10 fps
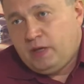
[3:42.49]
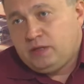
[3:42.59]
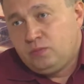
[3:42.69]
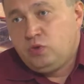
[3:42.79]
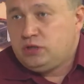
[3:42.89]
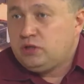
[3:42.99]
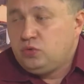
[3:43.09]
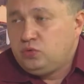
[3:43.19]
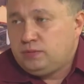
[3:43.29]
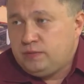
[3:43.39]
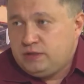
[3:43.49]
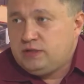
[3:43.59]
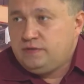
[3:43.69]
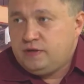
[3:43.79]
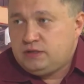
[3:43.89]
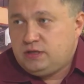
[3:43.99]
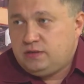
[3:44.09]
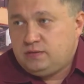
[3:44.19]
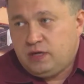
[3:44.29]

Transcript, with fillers: Поэтому это труд. Найти инвестора